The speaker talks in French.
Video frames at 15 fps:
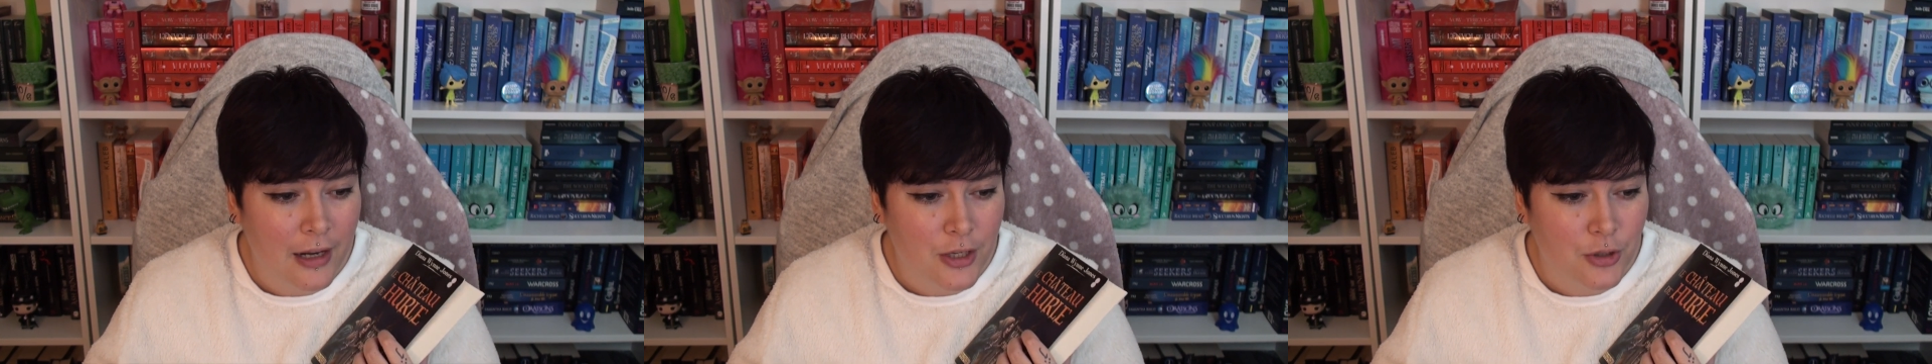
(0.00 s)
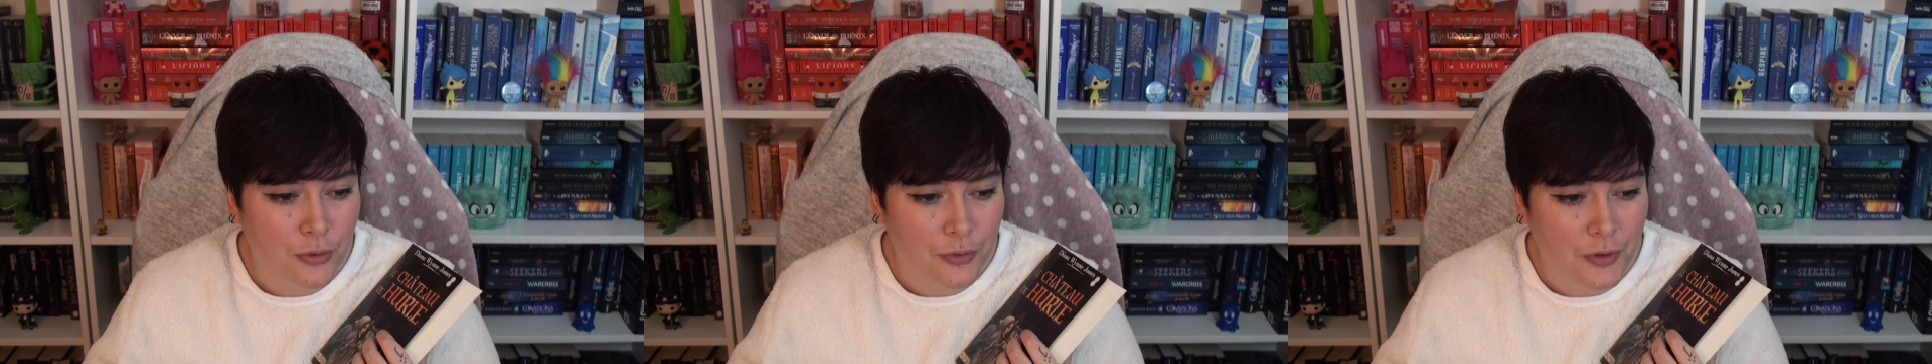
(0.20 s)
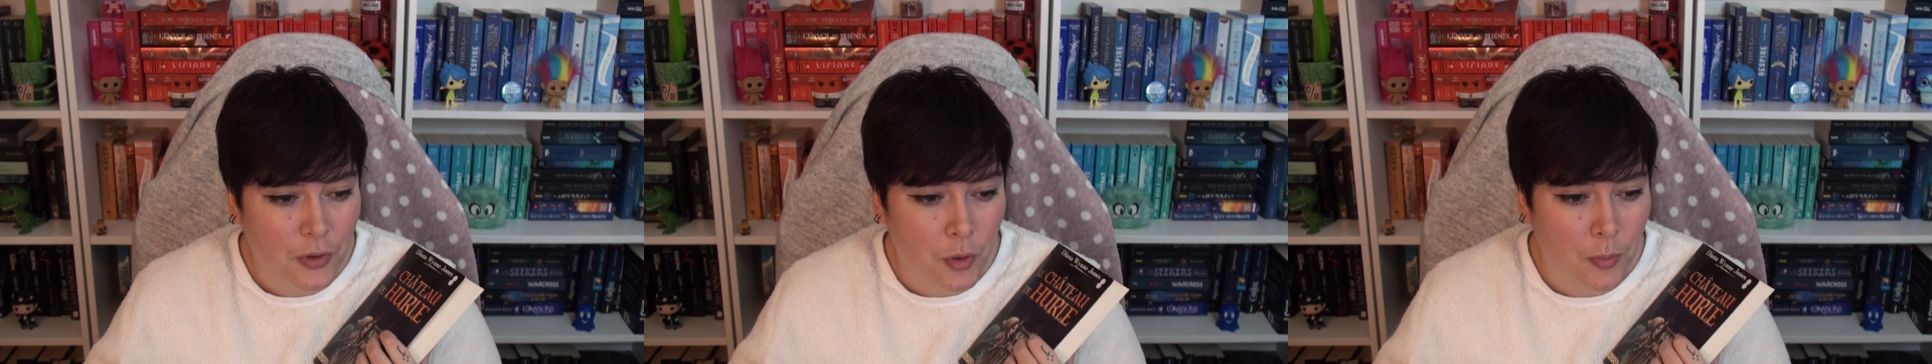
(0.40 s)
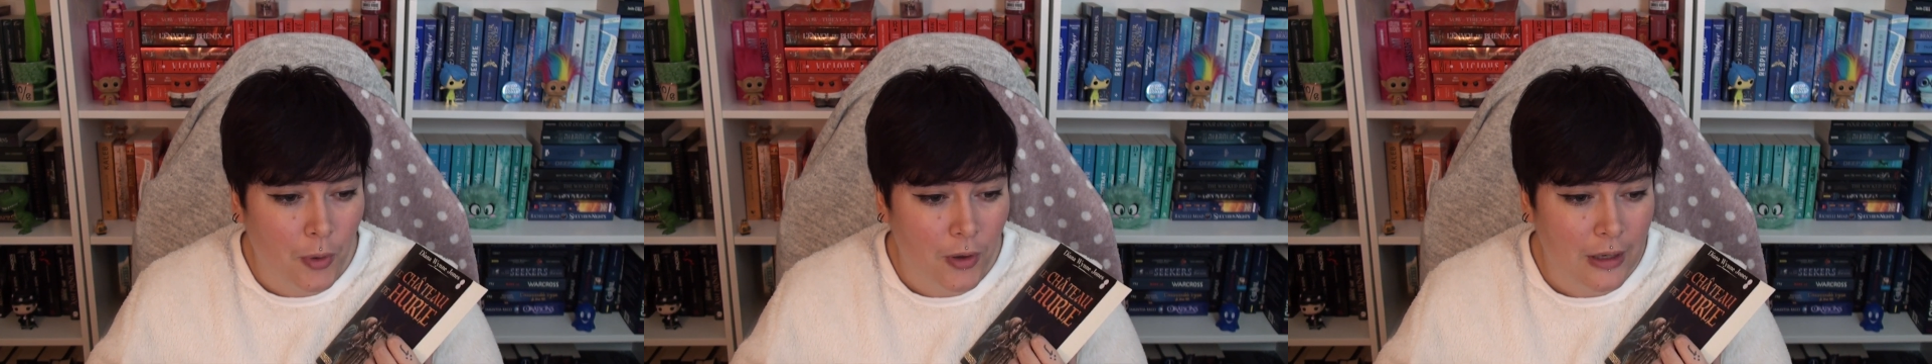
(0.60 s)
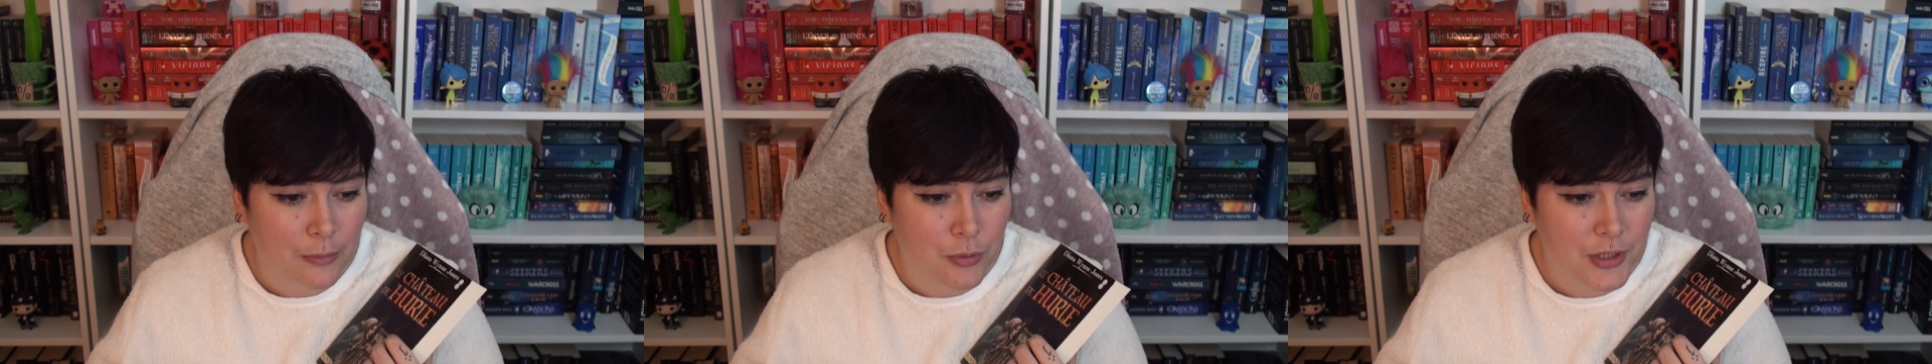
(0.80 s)
la jeune fille
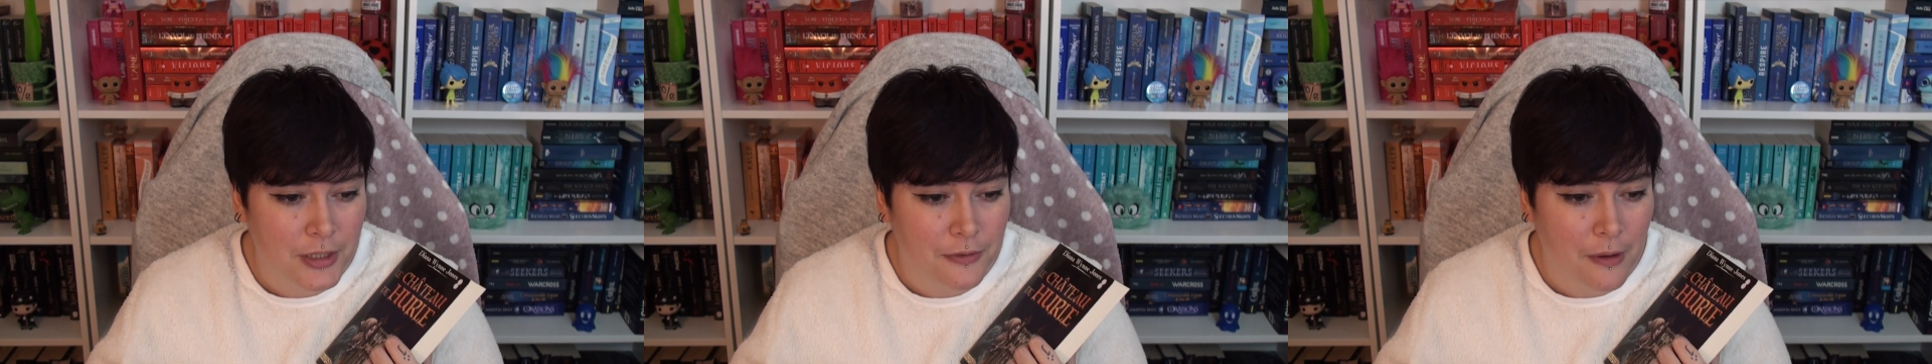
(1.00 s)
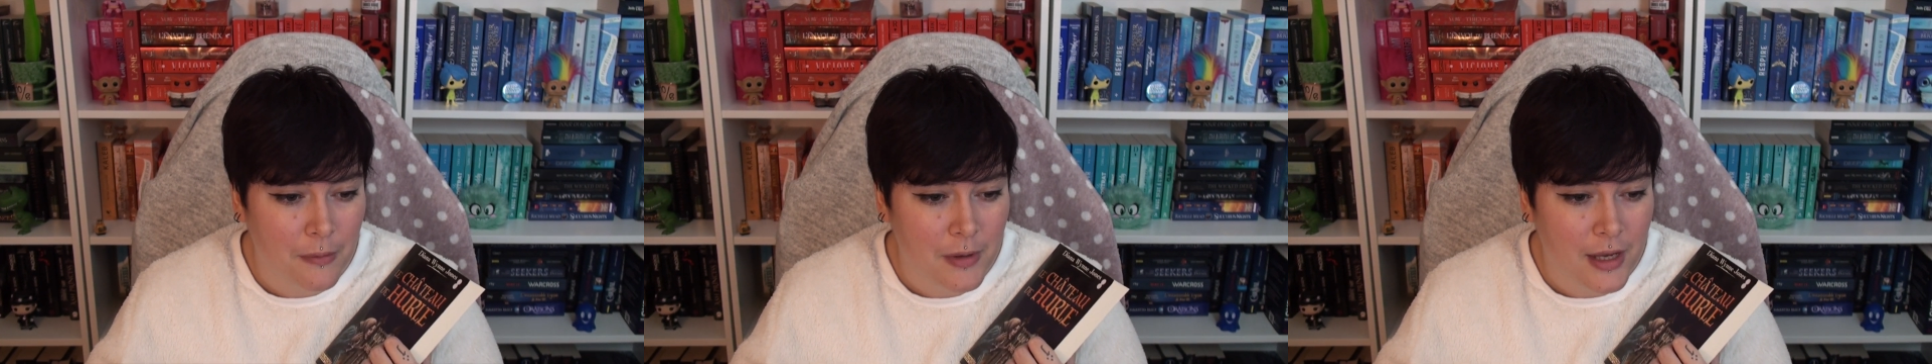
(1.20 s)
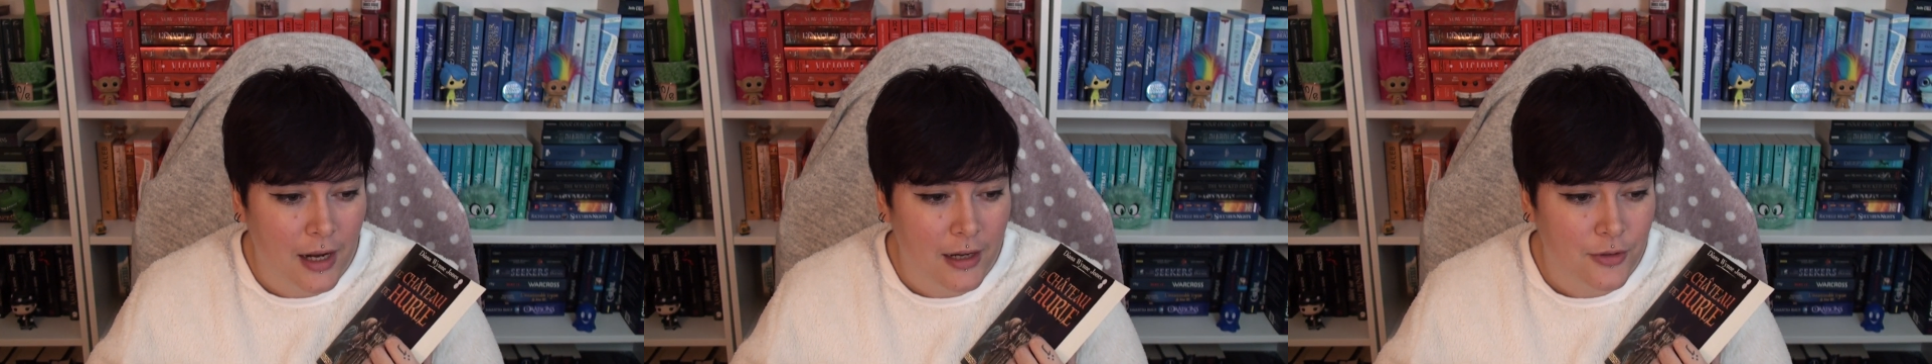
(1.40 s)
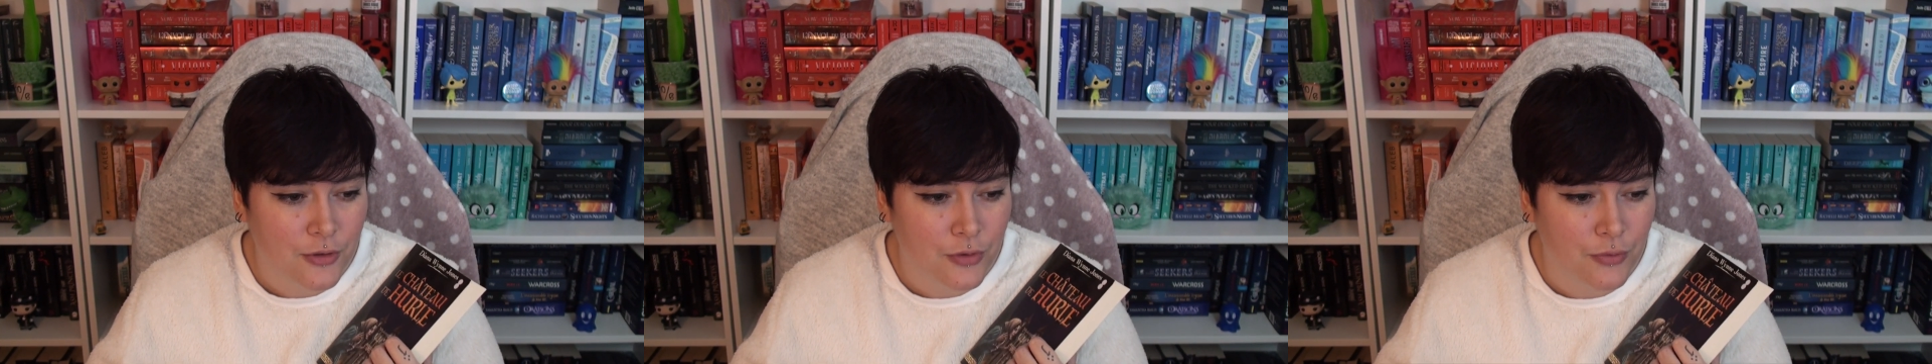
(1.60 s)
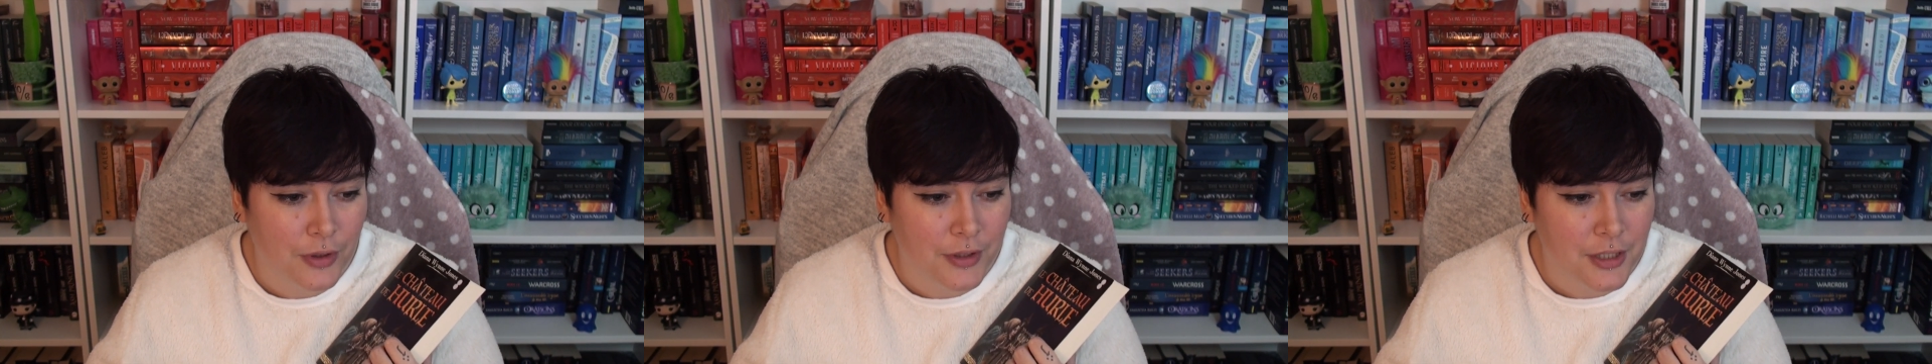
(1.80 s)
reprend la boutique familiale et
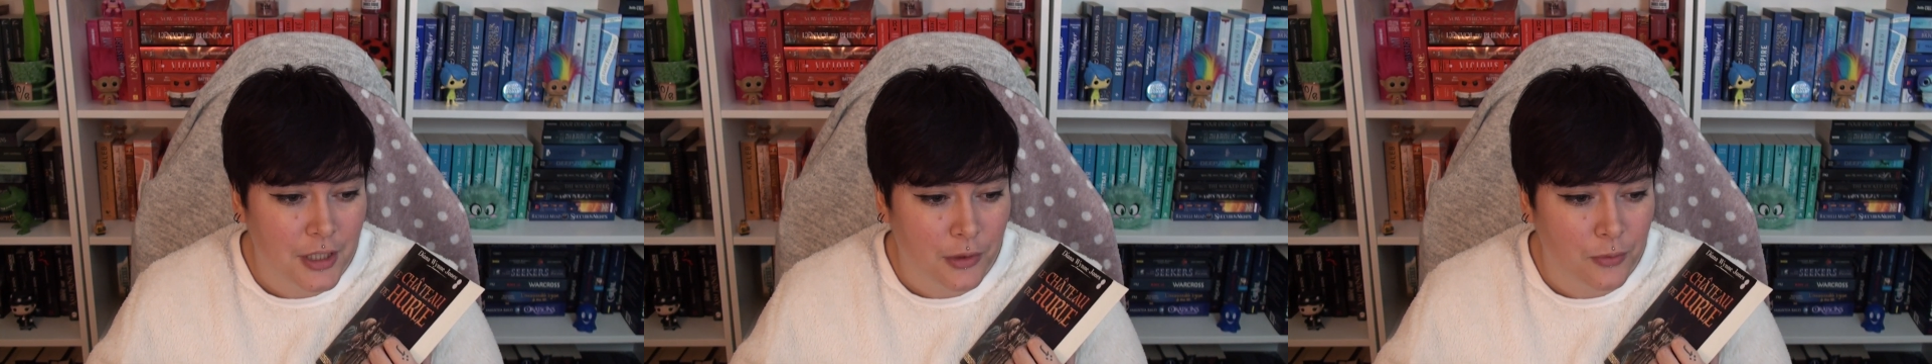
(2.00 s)
se voit déjà